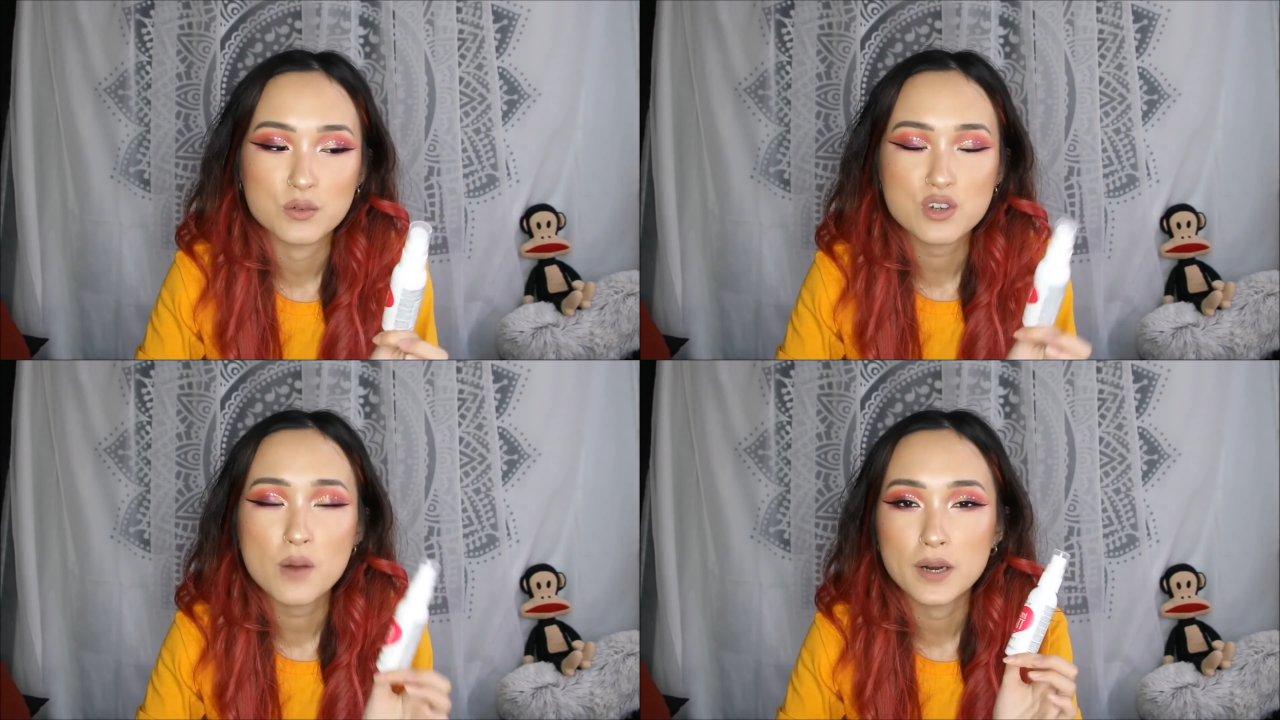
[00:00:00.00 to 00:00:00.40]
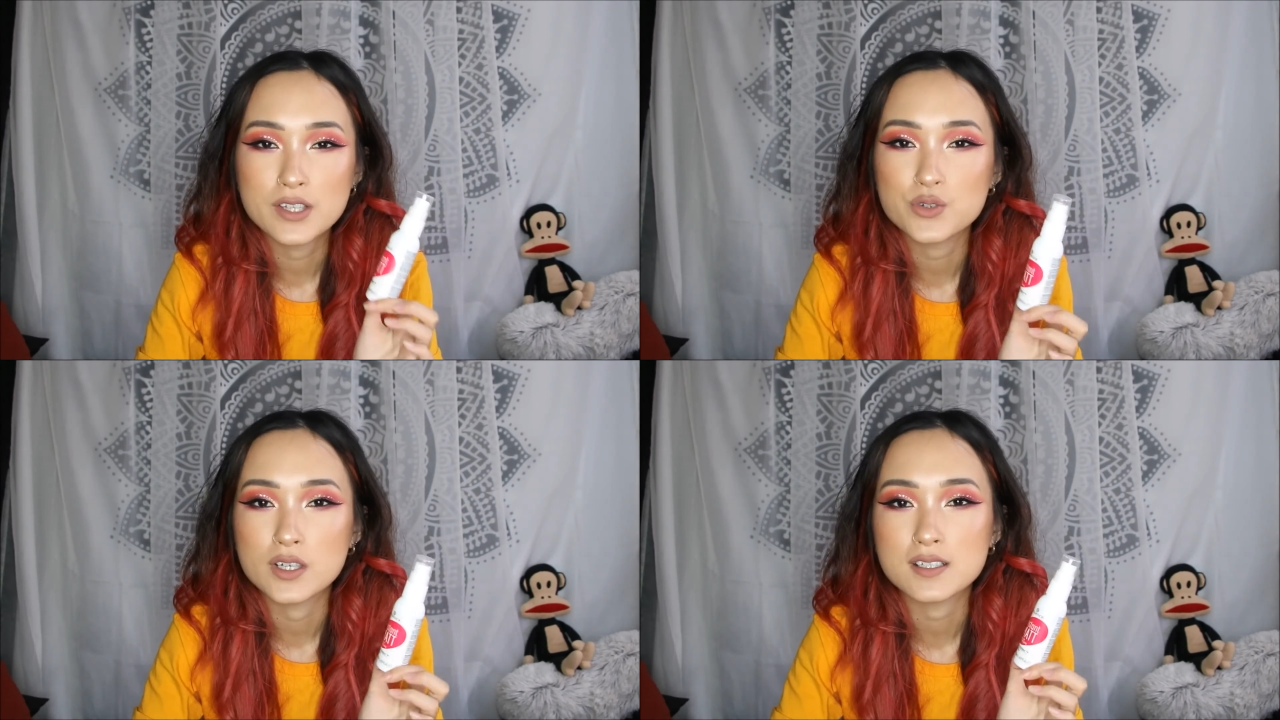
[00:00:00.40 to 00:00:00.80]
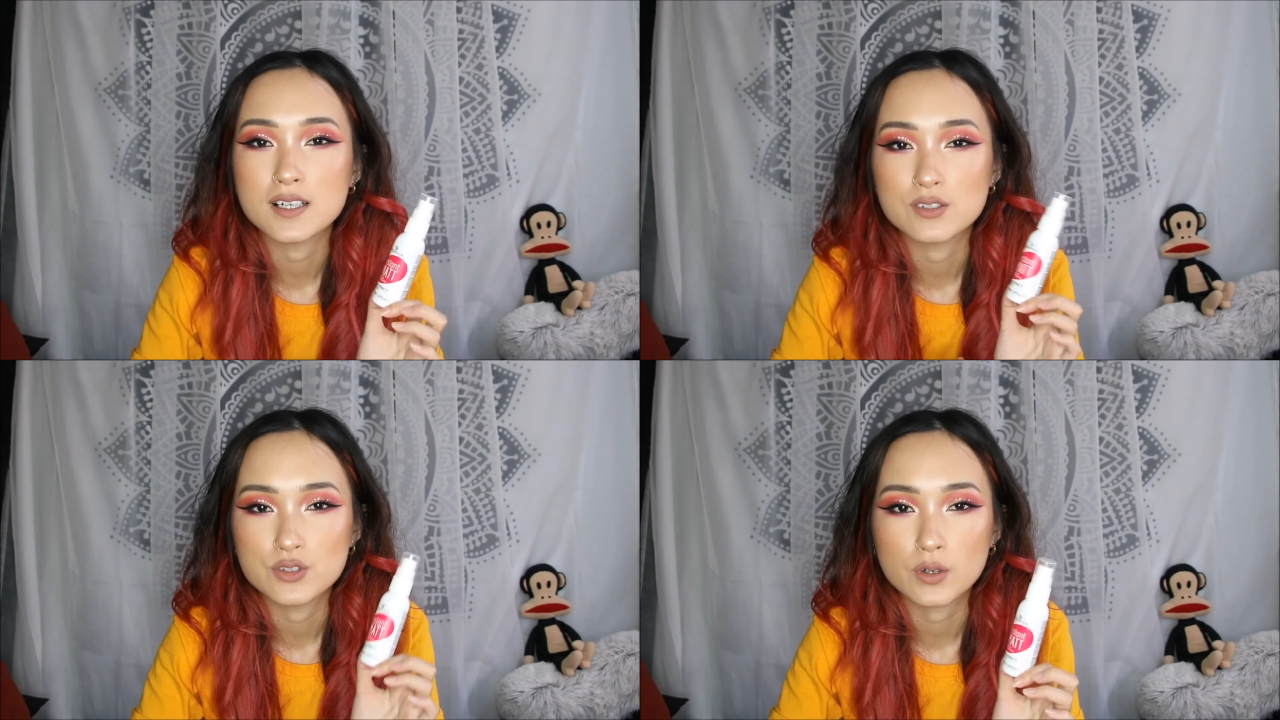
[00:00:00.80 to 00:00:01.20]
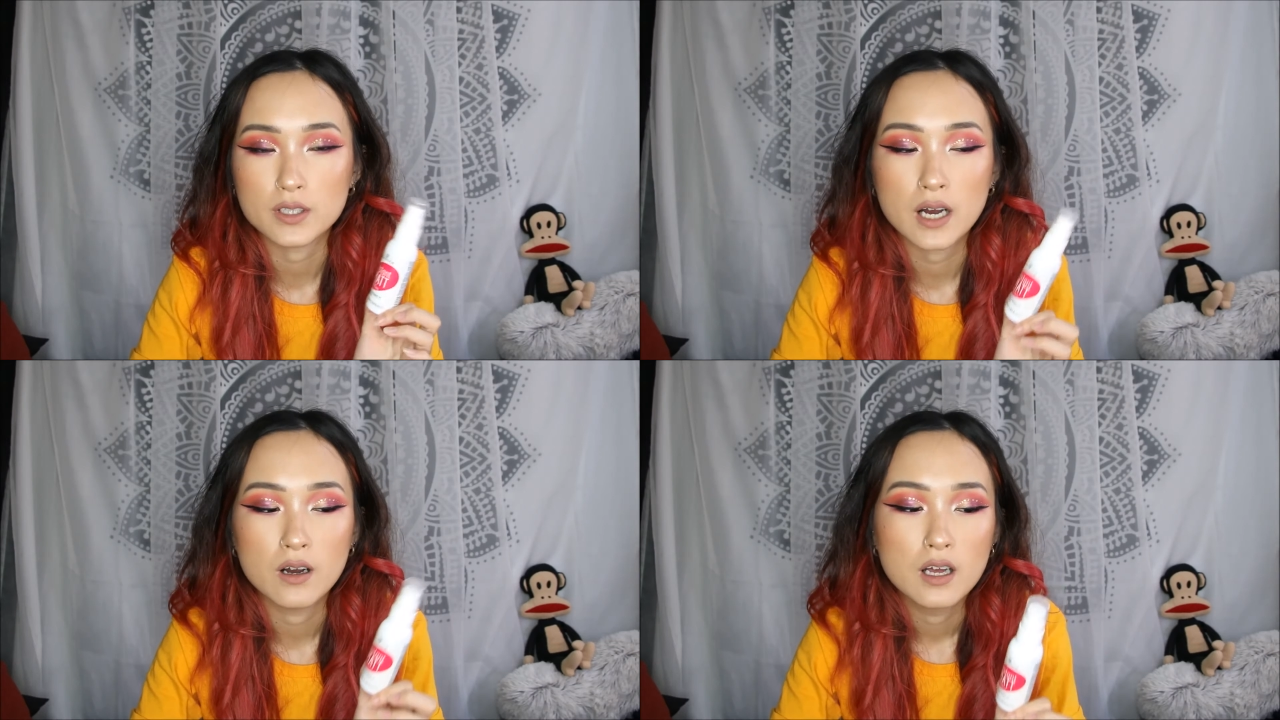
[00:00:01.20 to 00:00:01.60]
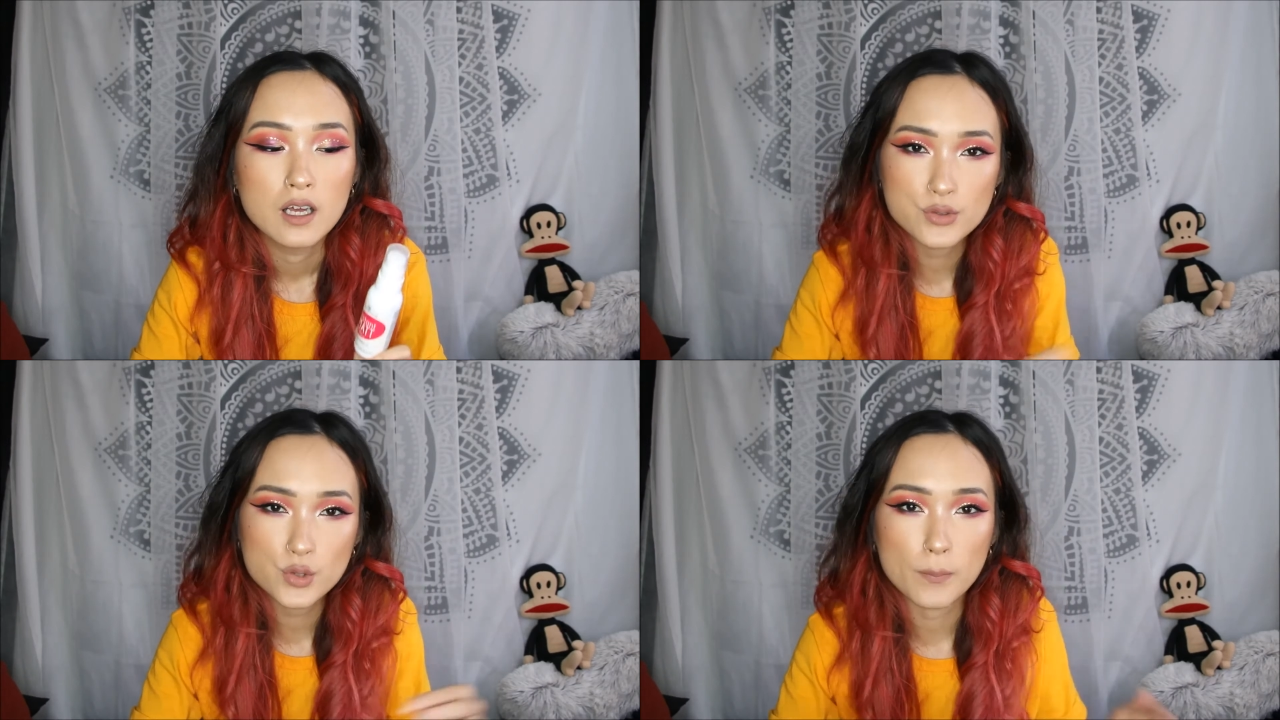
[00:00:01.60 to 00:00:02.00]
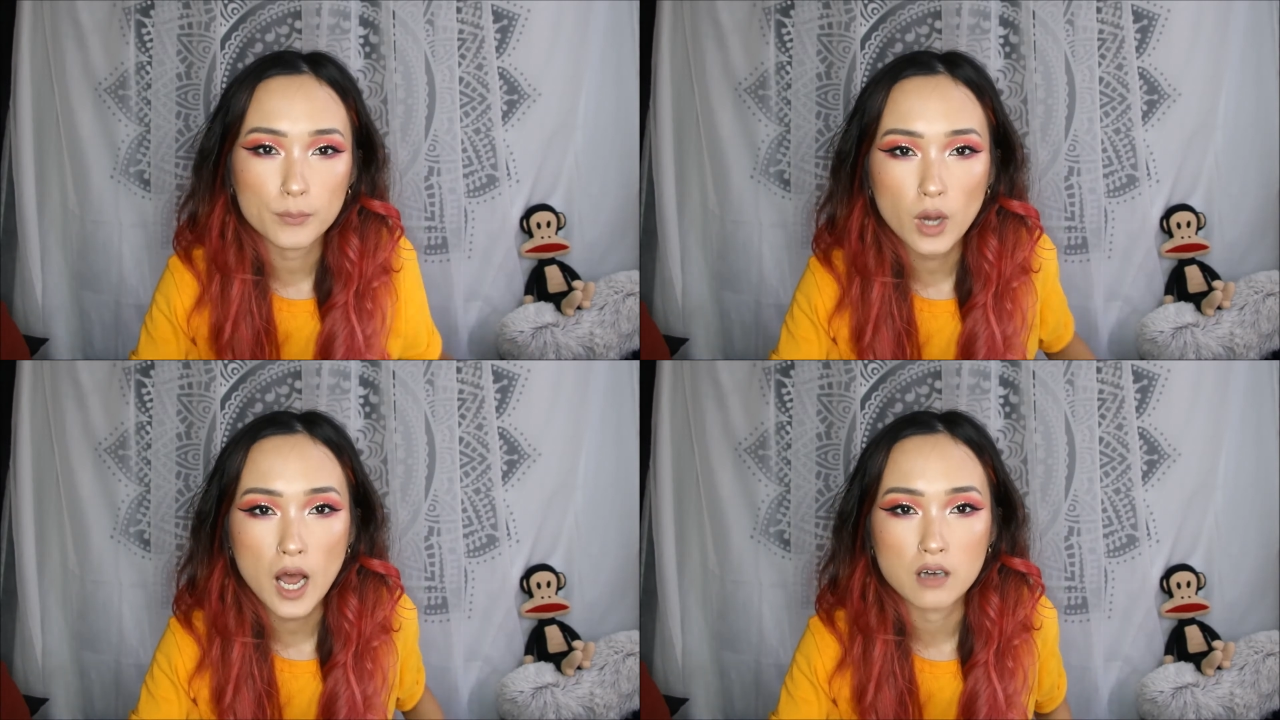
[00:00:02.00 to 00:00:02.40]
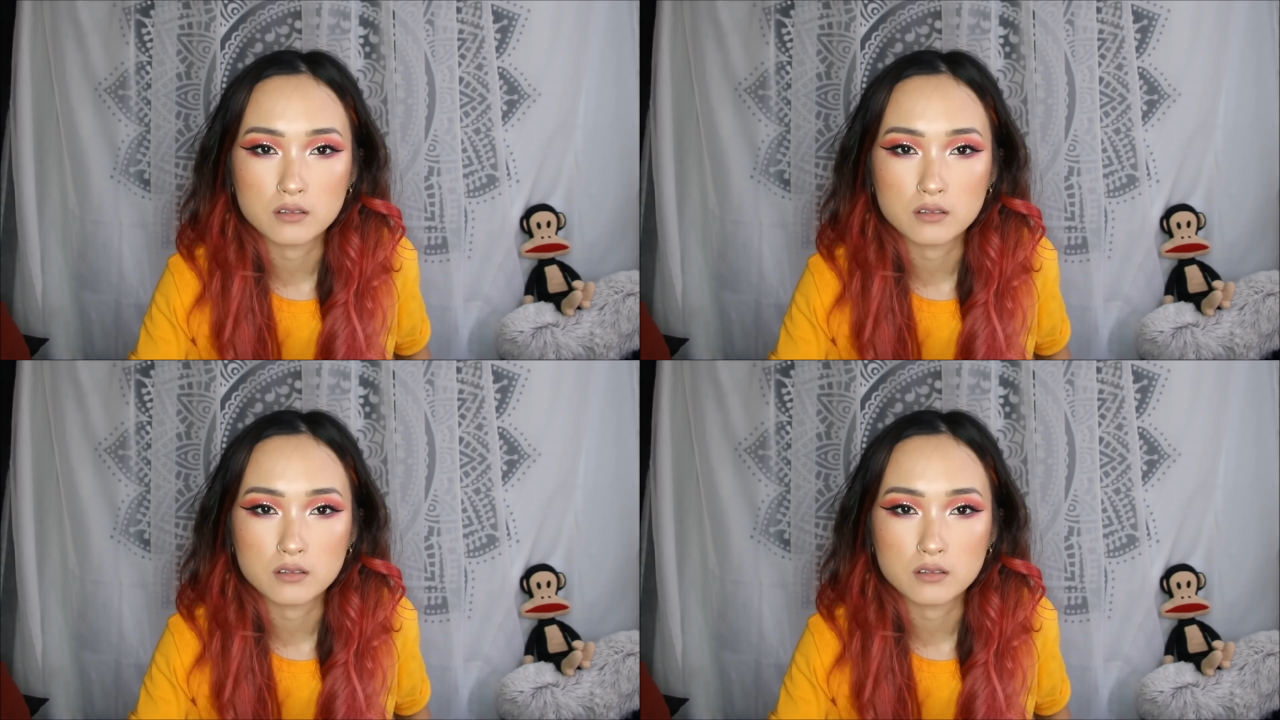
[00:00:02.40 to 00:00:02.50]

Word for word: 我觉得喷嘴真的很重要，嘴不好